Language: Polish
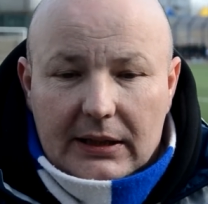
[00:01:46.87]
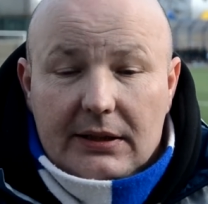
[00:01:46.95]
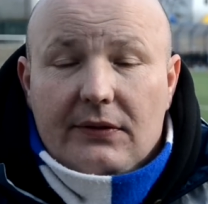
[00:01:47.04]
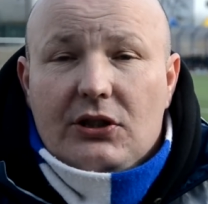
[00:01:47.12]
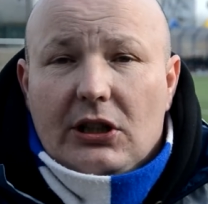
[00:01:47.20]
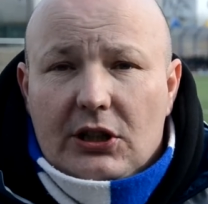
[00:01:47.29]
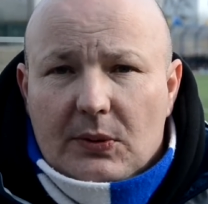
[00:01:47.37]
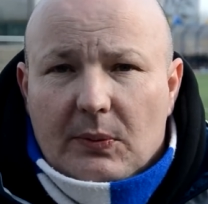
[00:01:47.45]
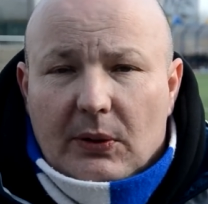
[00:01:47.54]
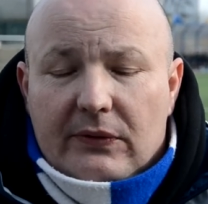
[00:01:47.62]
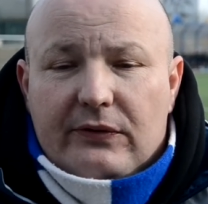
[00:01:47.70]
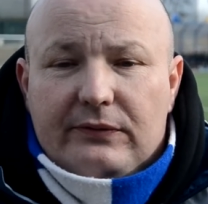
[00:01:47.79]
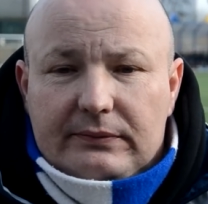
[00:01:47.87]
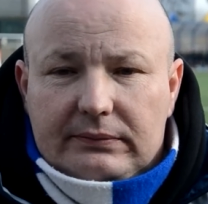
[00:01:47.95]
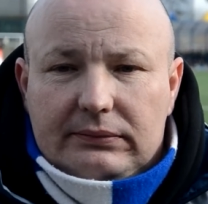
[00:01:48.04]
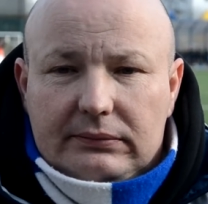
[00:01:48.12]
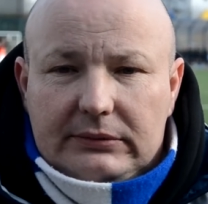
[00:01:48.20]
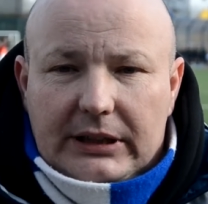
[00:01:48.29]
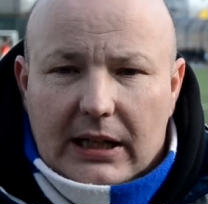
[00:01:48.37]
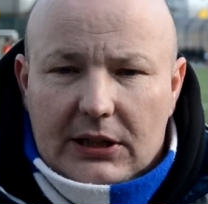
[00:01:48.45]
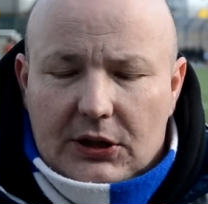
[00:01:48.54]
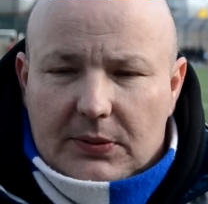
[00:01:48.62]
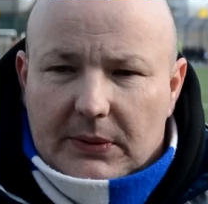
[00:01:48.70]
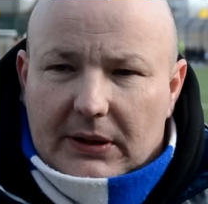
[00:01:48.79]
Nie widzieliśmy, bo
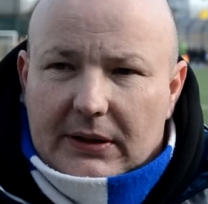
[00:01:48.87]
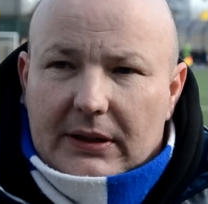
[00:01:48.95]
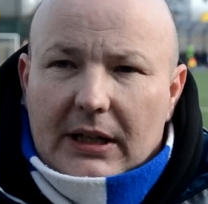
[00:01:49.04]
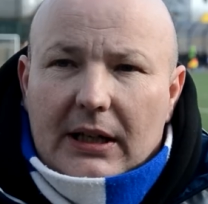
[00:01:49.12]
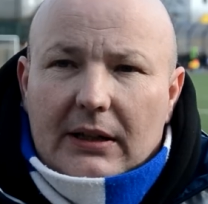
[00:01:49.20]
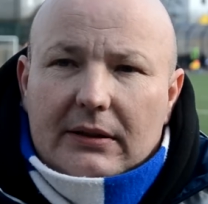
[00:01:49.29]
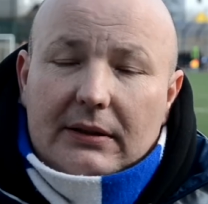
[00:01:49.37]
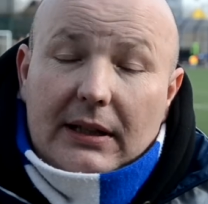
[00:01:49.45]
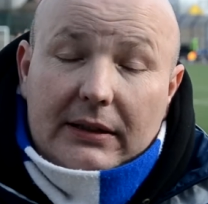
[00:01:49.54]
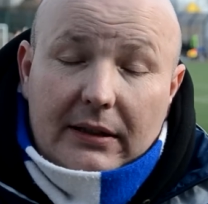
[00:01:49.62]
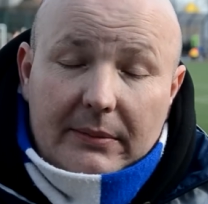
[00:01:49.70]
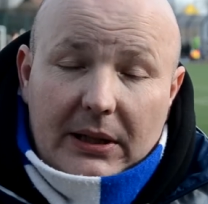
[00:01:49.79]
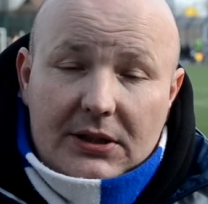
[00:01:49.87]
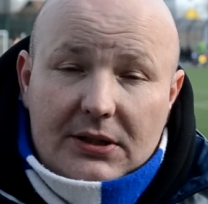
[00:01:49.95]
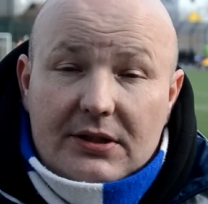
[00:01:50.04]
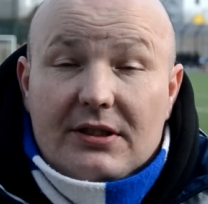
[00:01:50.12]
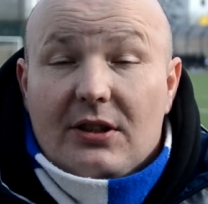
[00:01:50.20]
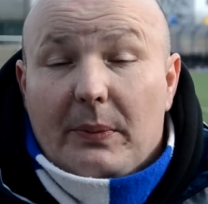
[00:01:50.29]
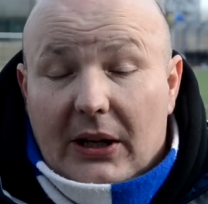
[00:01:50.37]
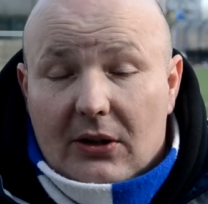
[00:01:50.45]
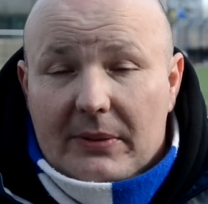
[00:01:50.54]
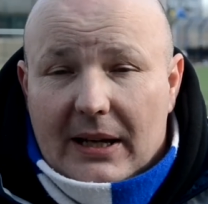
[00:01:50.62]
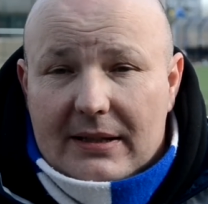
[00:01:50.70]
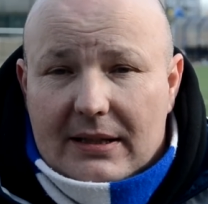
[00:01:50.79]
jechaliśmy na ten mecz z
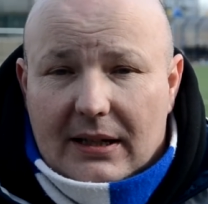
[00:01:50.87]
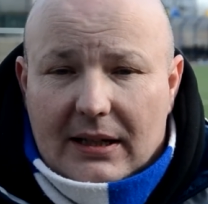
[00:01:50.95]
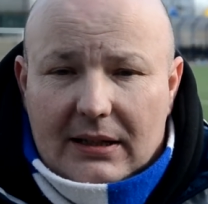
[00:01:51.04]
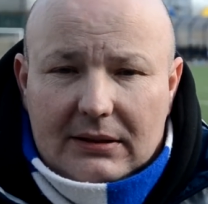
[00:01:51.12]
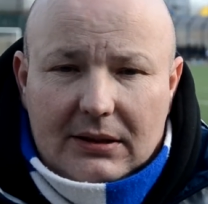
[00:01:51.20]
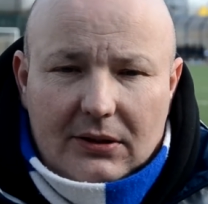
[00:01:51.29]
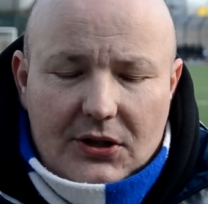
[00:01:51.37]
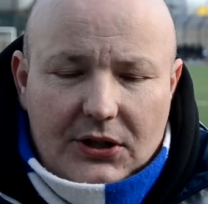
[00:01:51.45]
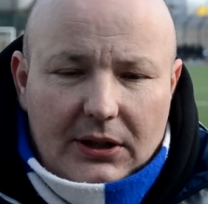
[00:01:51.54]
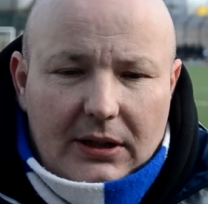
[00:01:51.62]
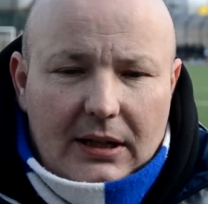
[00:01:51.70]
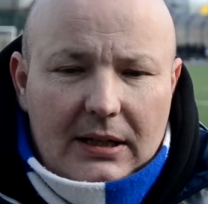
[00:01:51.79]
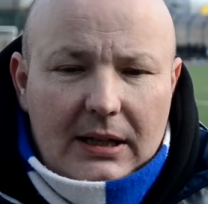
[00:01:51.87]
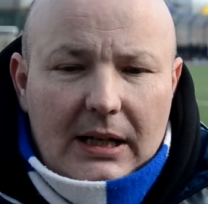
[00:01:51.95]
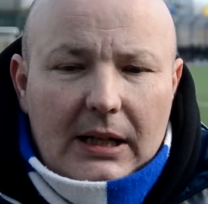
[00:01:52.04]
Dobrego Miasta do Olsztyna.